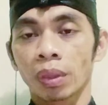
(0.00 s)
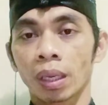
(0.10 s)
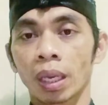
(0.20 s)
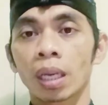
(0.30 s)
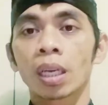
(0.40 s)

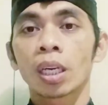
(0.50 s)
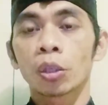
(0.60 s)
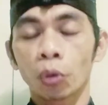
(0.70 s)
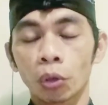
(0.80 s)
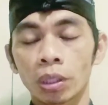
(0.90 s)
nih,
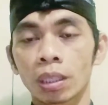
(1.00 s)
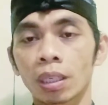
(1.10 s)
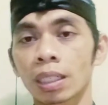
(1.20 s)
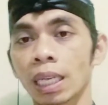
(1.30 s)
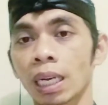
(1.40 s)
durus
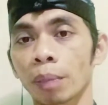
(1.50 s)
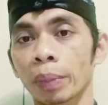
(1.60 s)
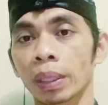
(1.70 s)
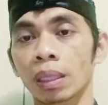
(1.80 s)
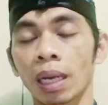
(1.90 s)
kejang
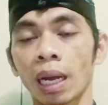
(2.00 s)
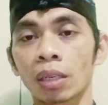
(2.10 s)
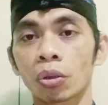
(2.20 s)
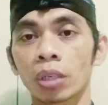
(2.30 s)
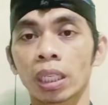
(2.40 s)
kejangkepit
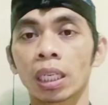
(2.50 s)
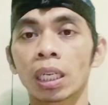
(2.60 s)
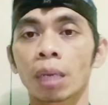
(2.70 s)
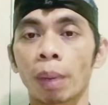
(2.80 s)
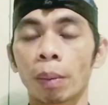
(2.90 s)
tergantung
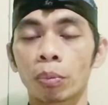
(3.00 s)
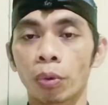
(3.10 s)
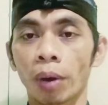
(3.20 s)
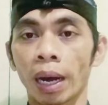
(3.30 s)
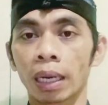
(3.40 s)
niki
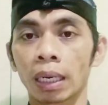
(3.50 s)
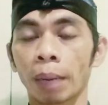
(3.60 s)
kemampuan.